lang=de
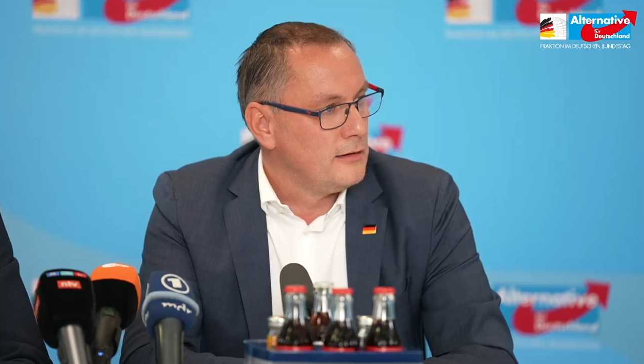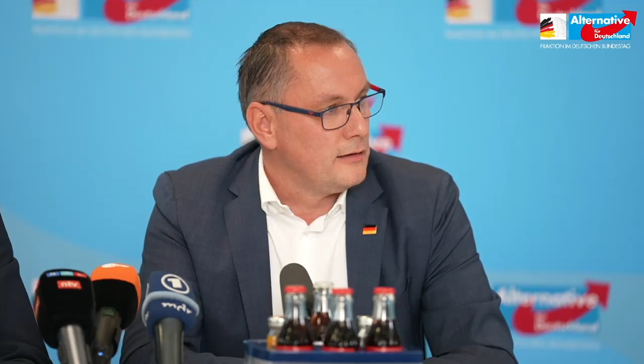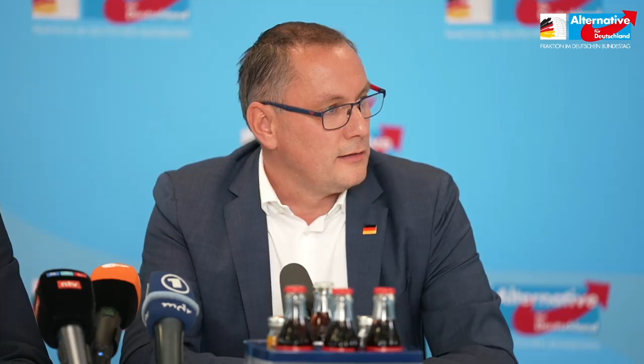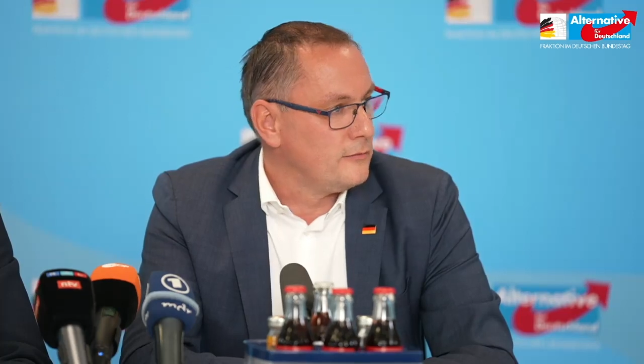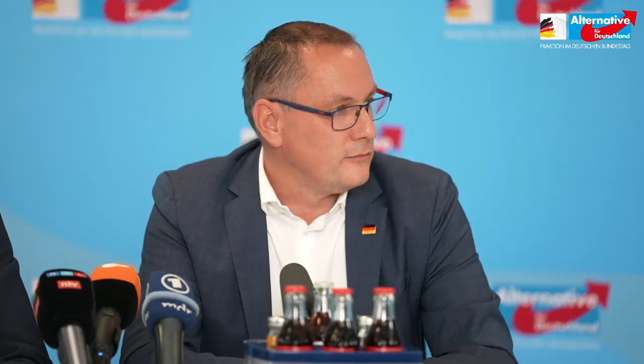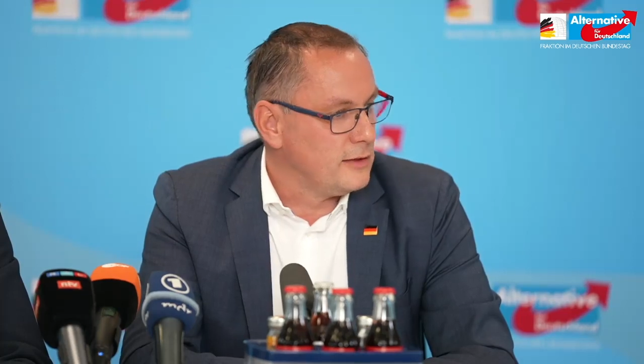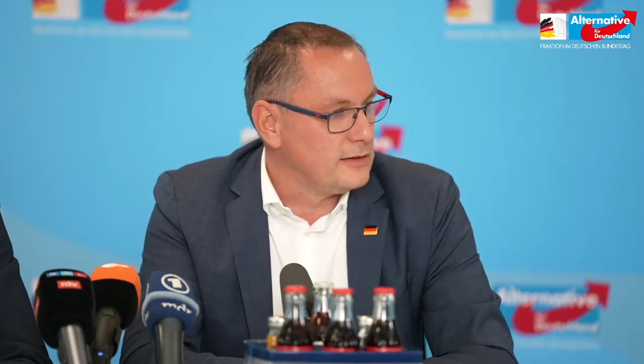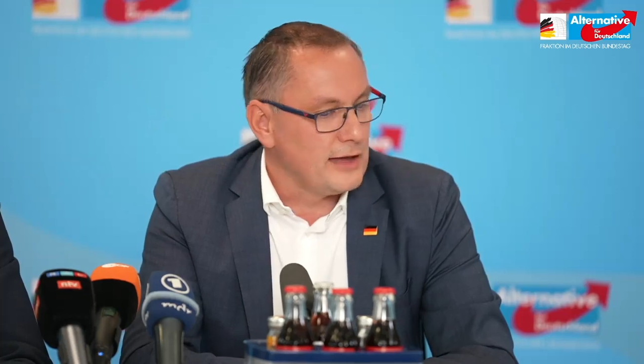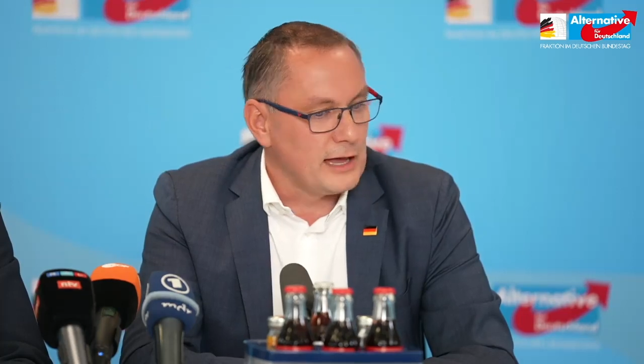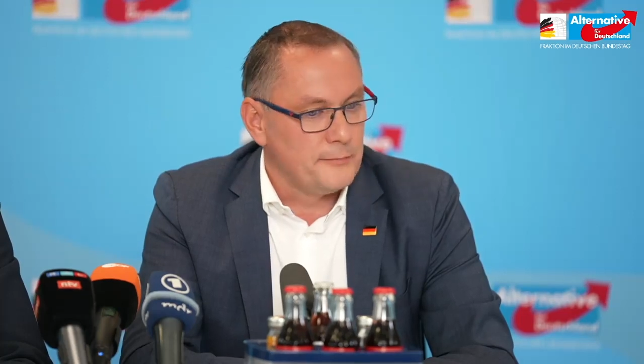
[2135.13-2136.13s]
ähm,
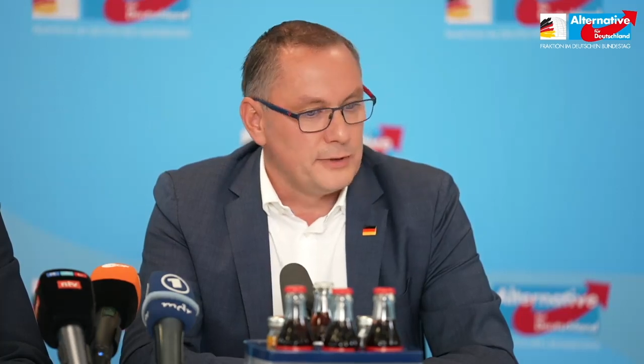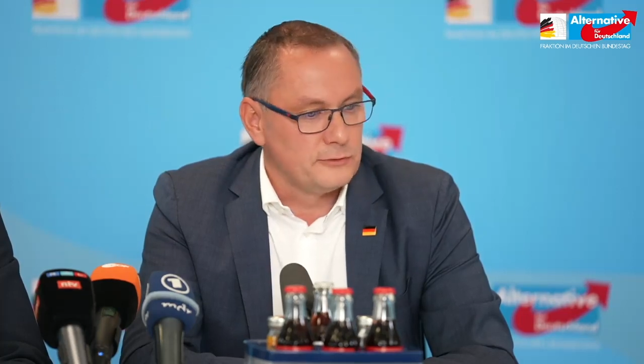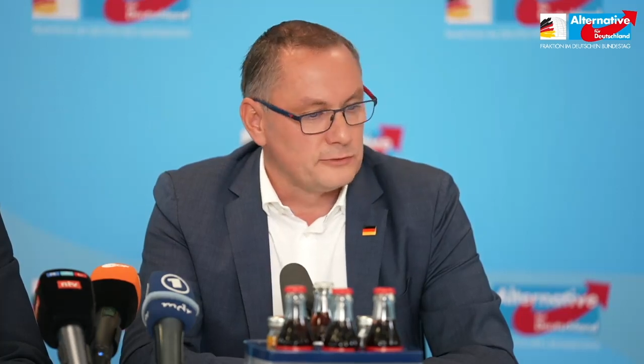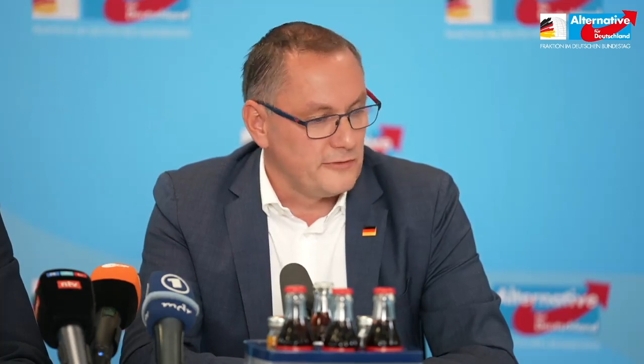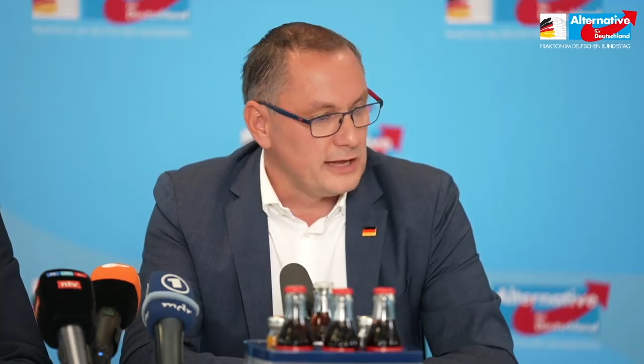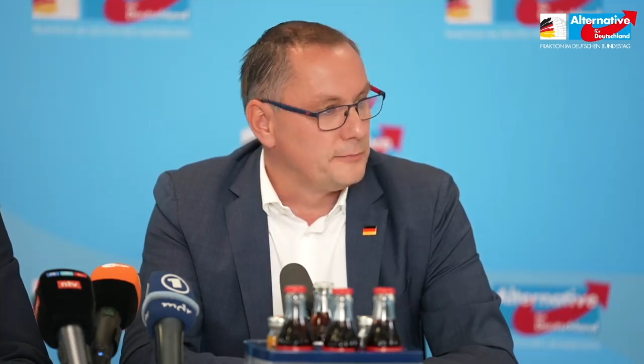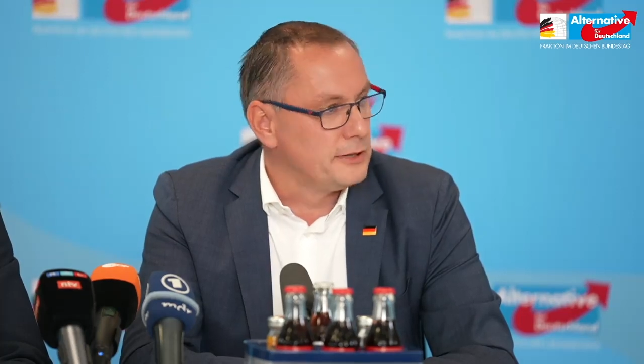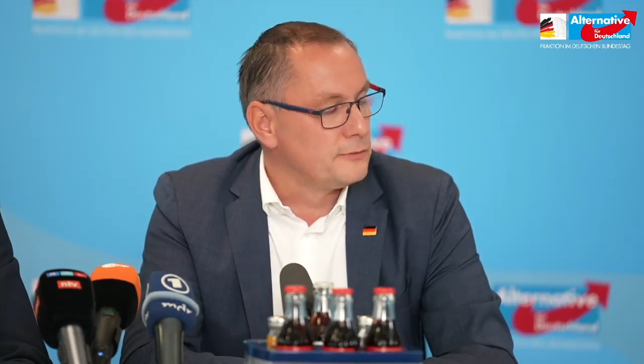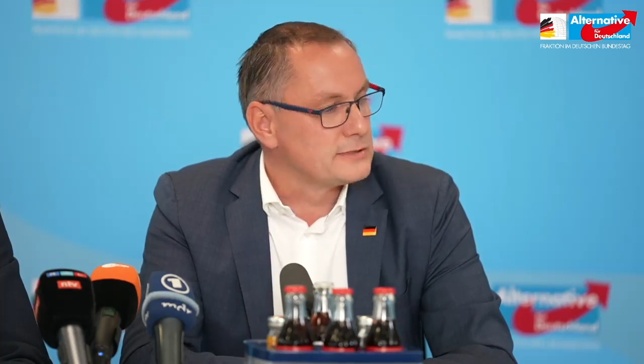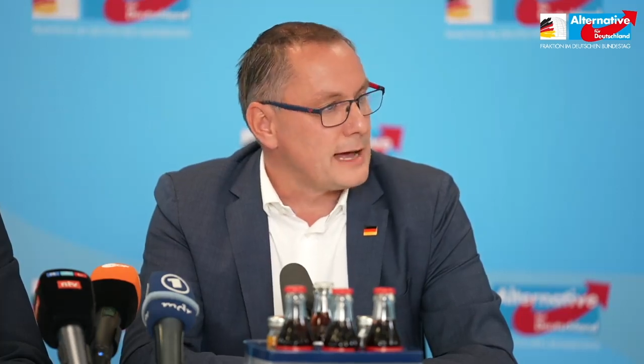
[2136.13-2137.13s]
mit welcher Bildung und welchen
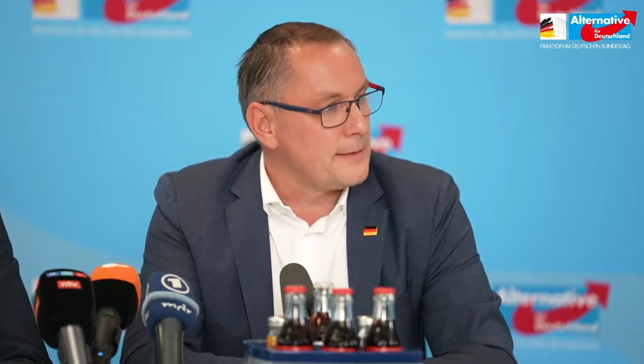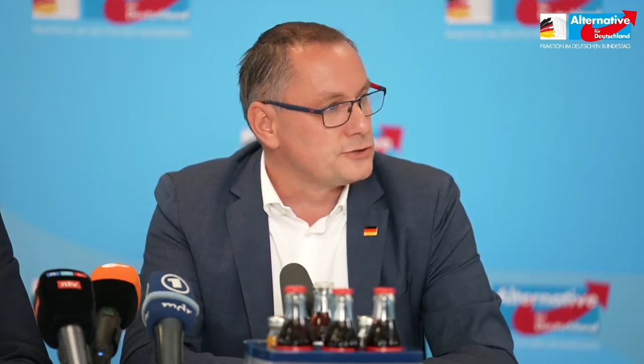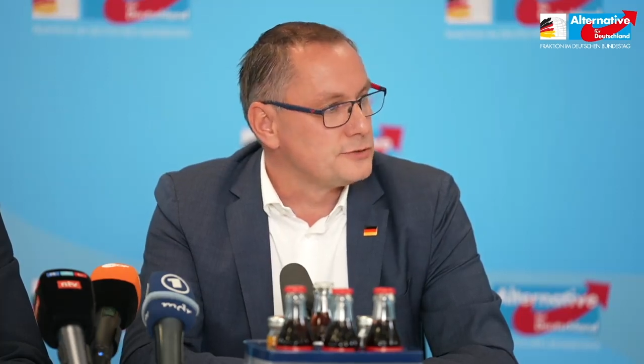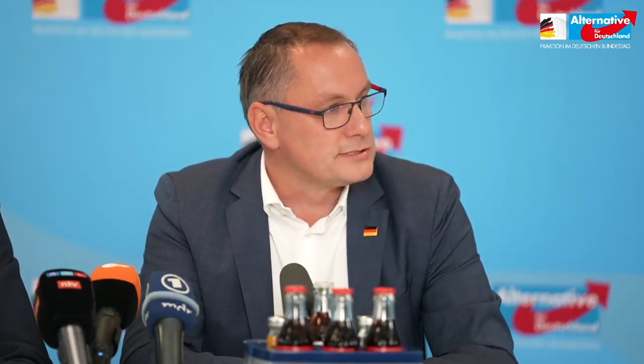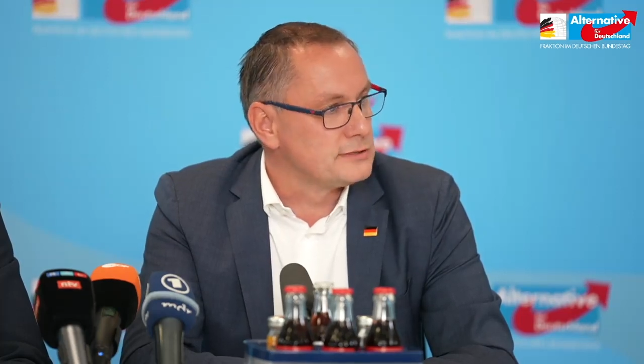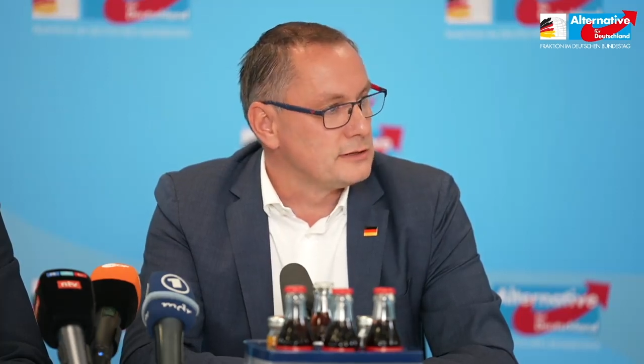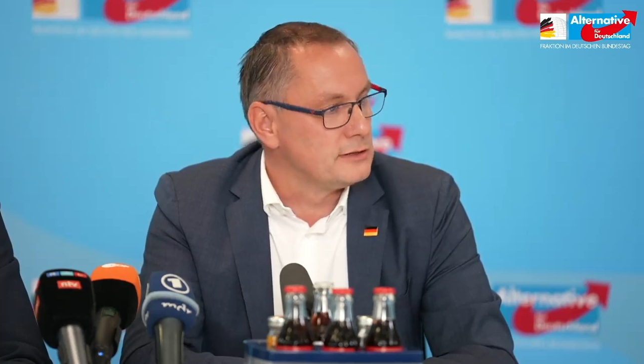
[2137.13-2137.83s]
Bildungsabschlüssen